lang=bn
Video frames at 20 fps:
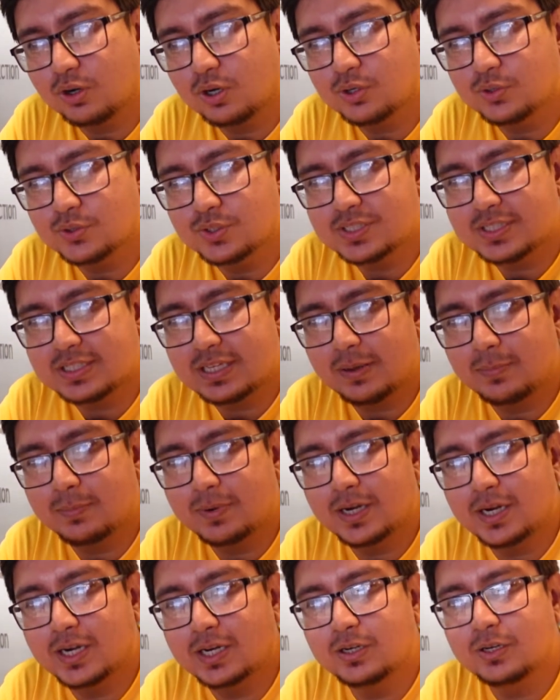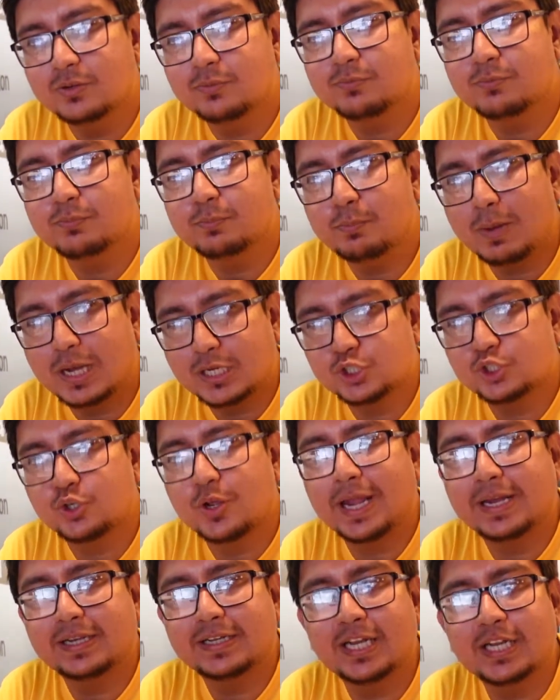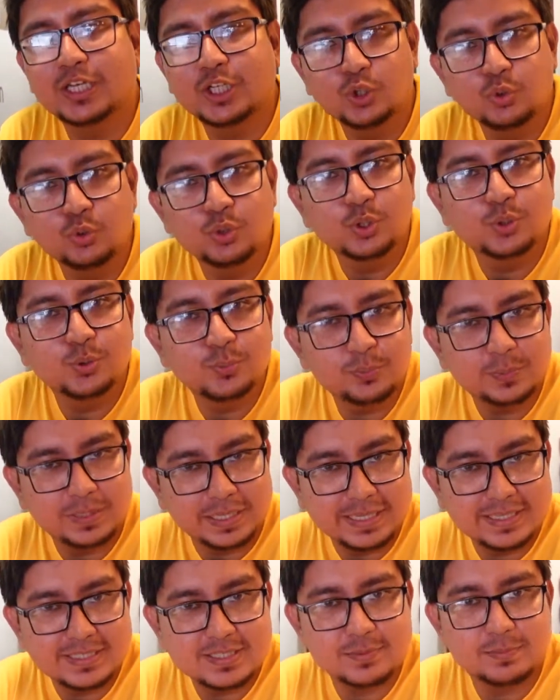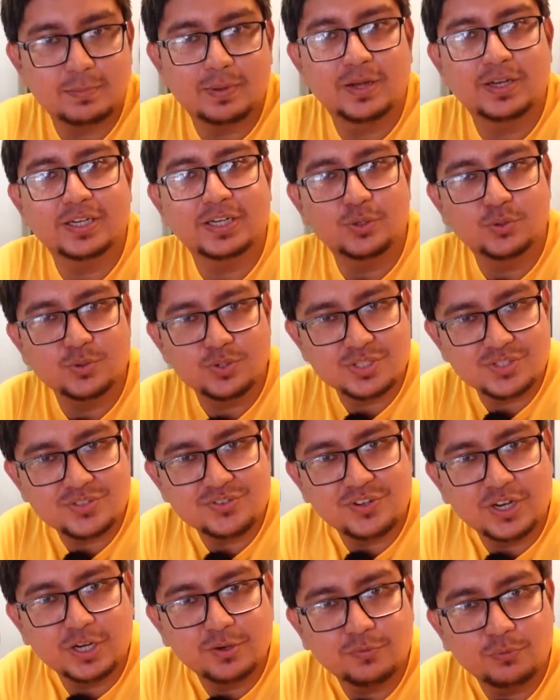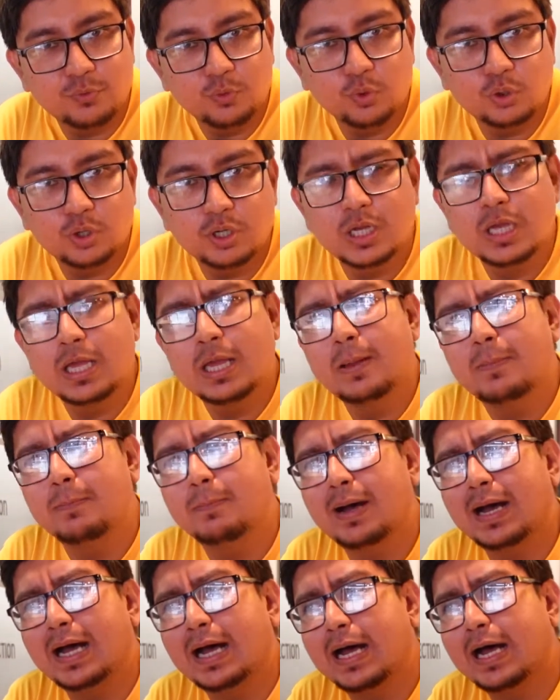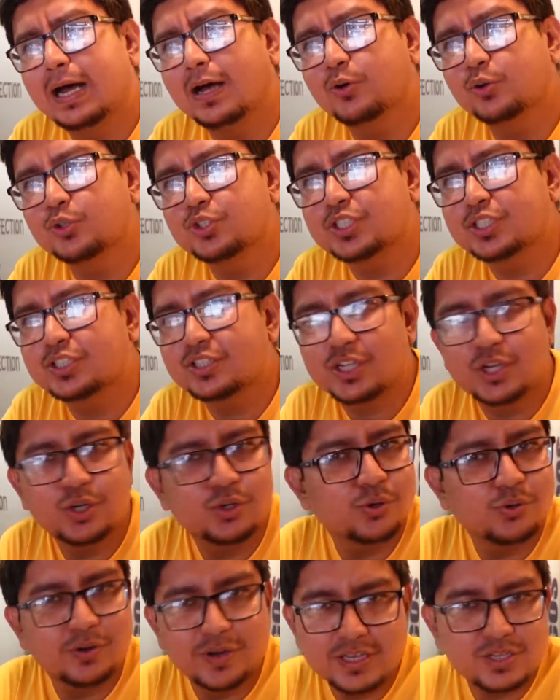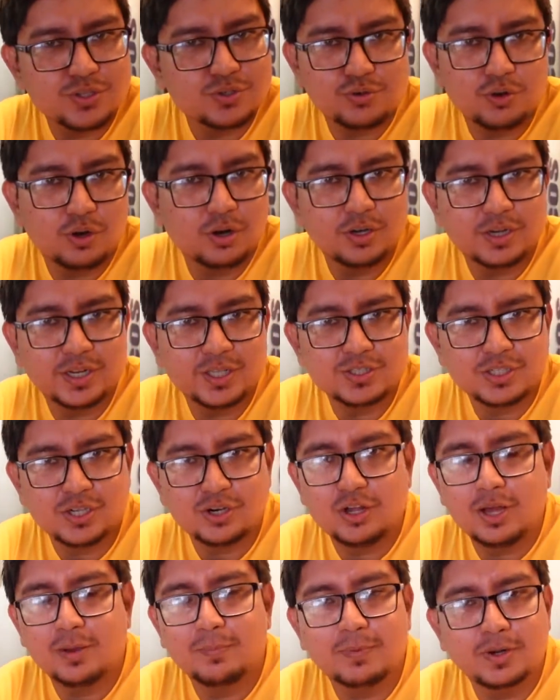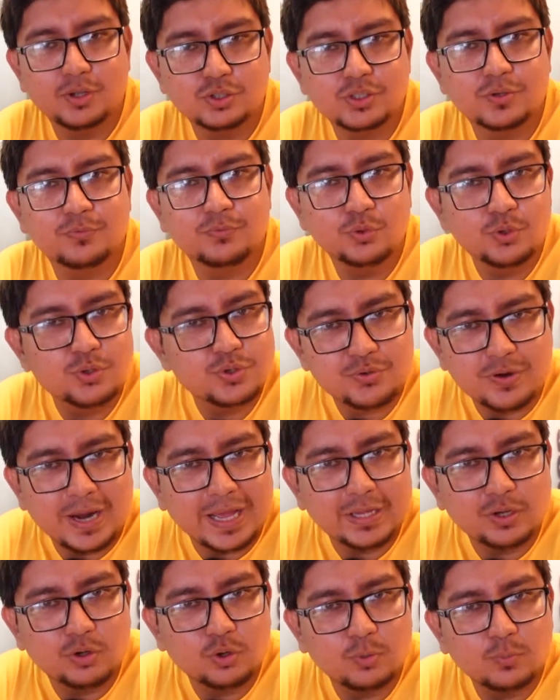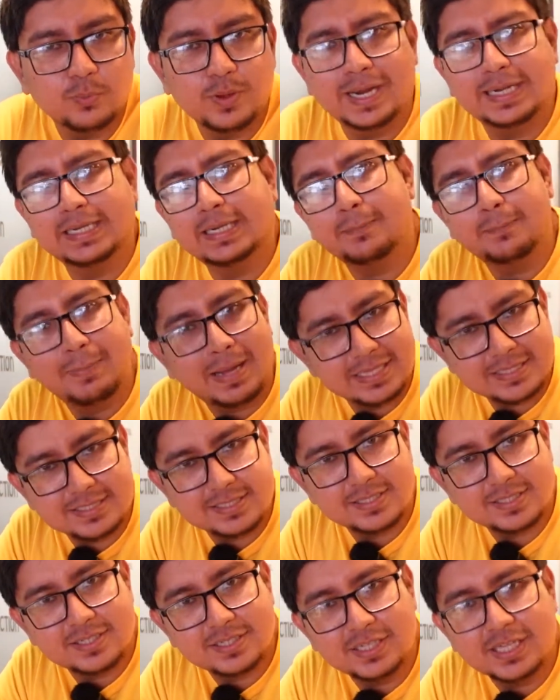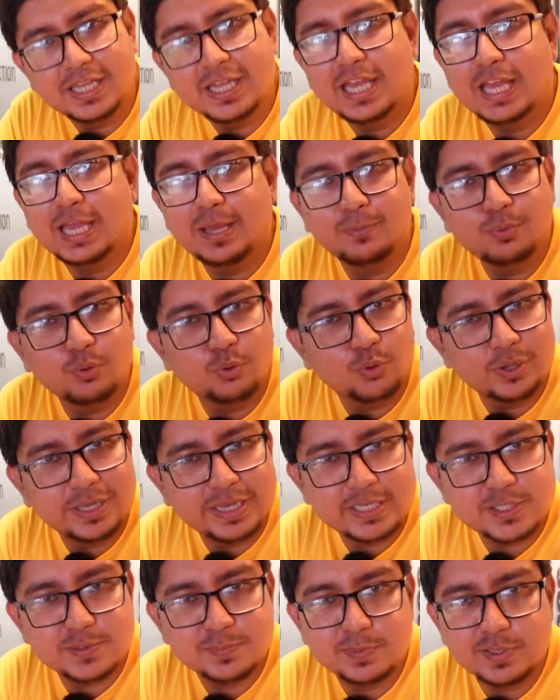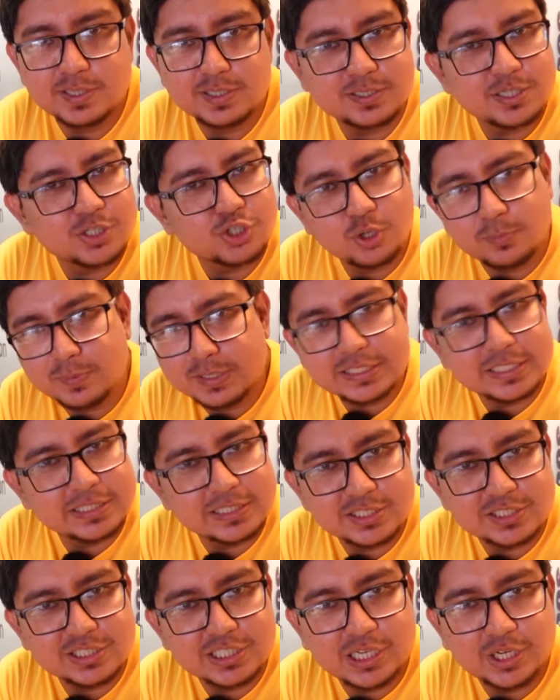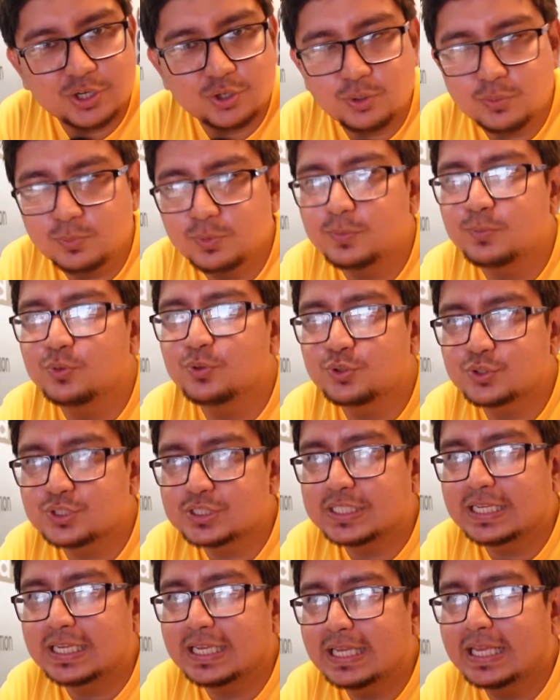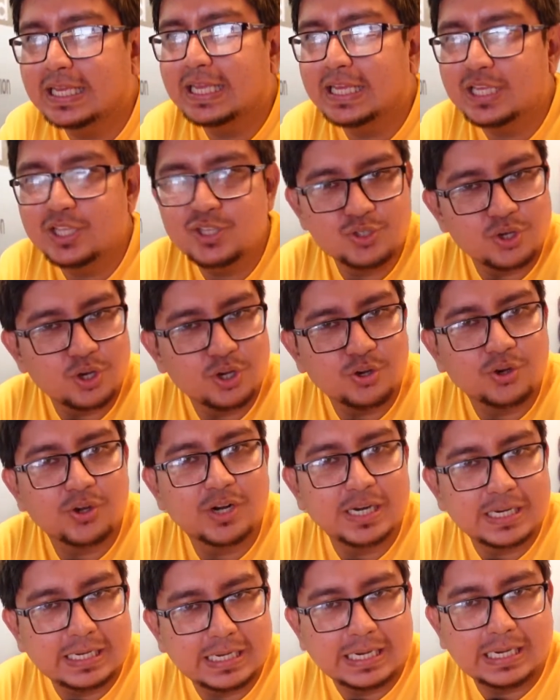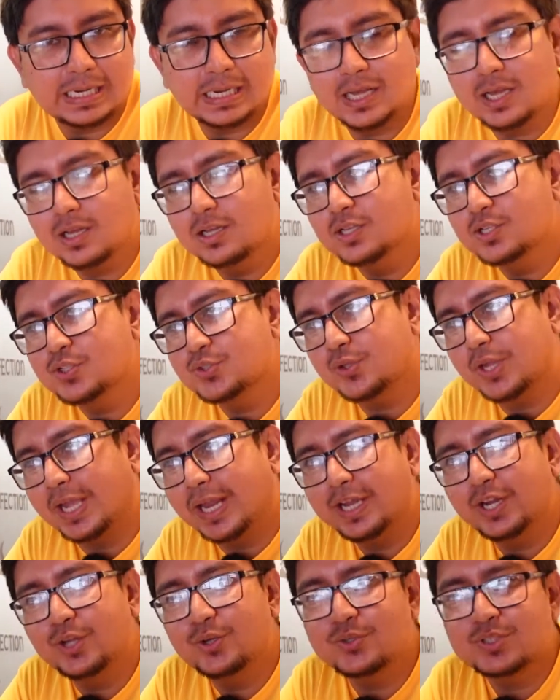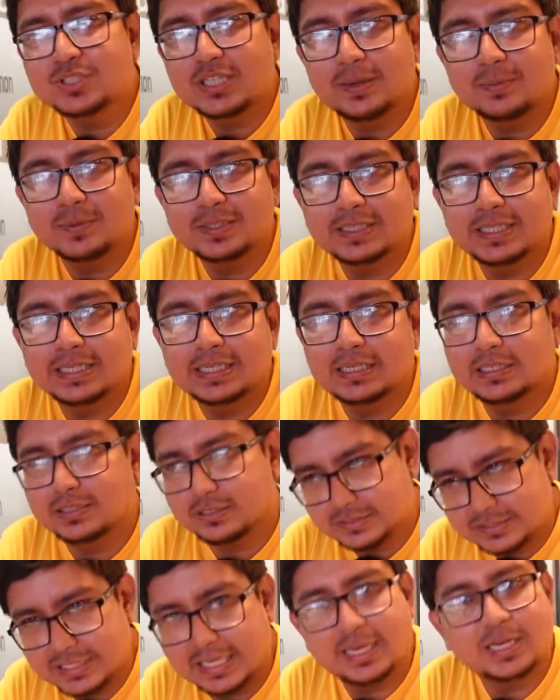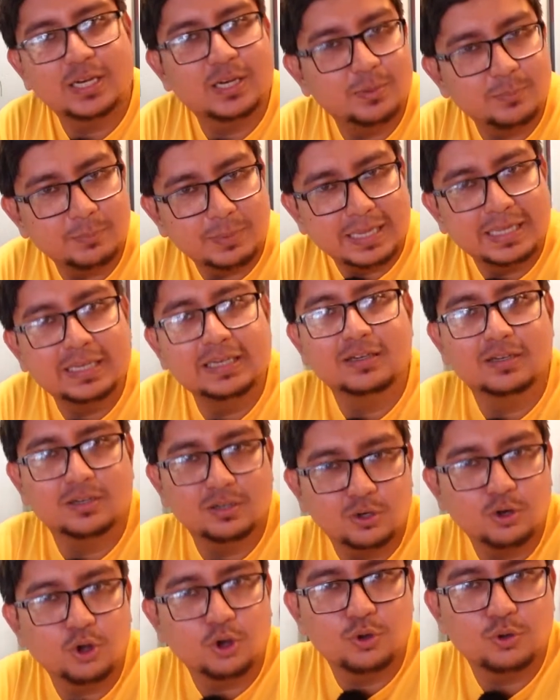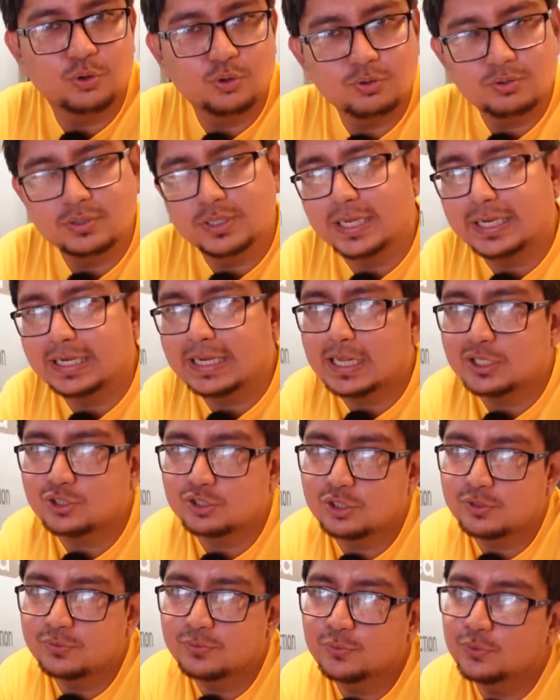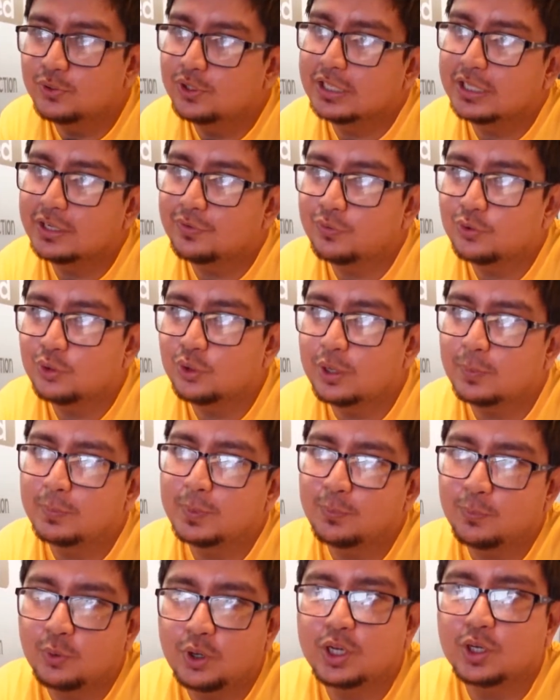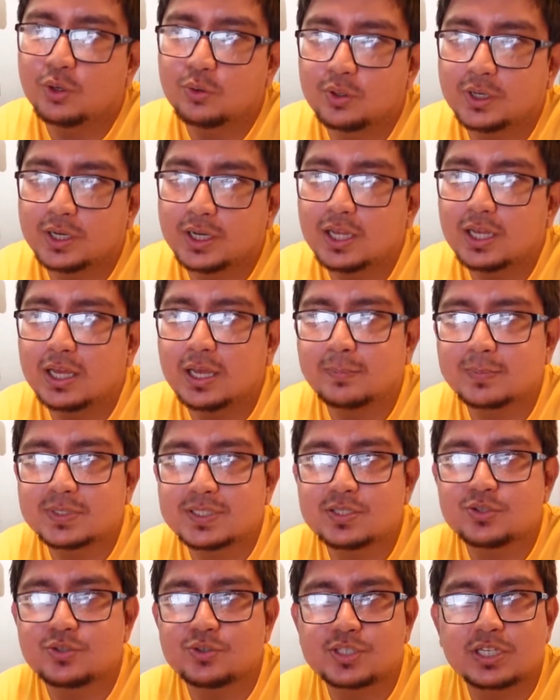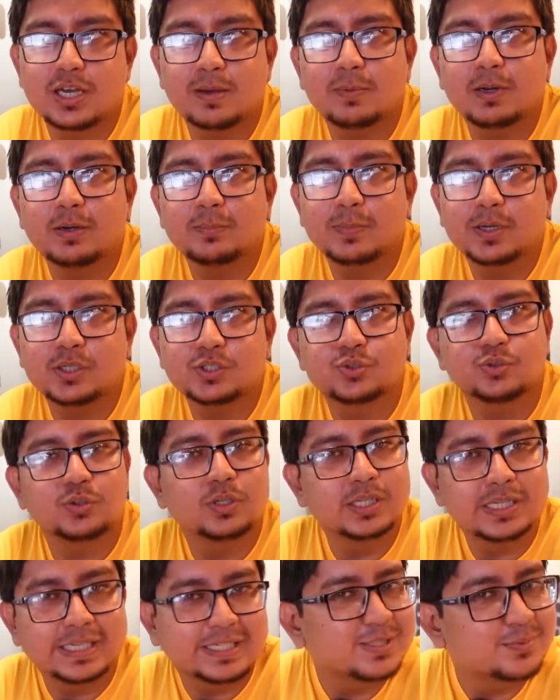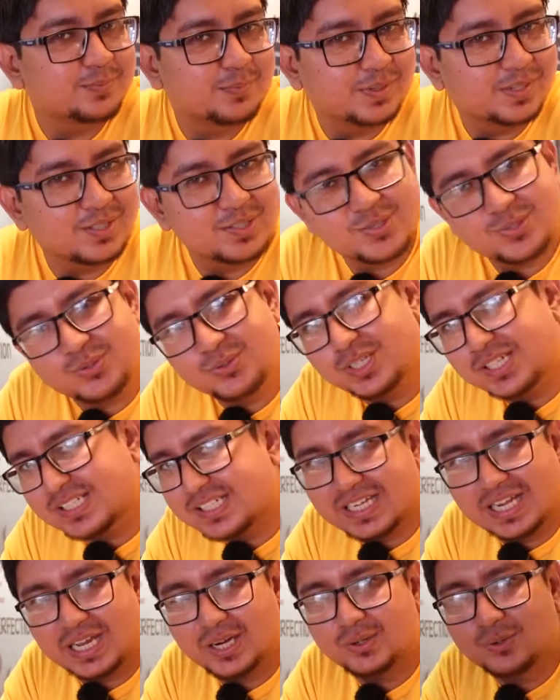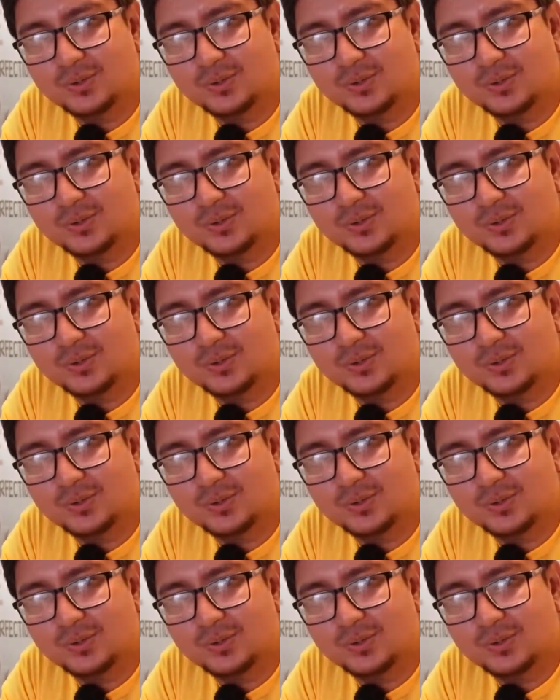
করা হয়েছে আমার পাশে একটা নিউ নিউ প্লেস বা নিউ স্ট্রিট ফুড বা হচ্ছে কোনো রেস্টুরেন্টে যেন আমরা হচ্ছে ফুড ট্রাই করব একটা বাজেটে এবং ওই এক্সপিরিয়েন্সটা সবার সাথে শেয়ার করব এবং হচ্ছে এনজয় করার ডেটা সো এটাই হচ্ছে আমাদের চ্যানেলের মেইন লক্ষ্য এটা আসলে ফুড রিভিউ আমি মনে করি না আমি জাস্ট হচ্ছে আমার পার্সোনাল এক্সপিরিয়েন্সগুলো শেয়ার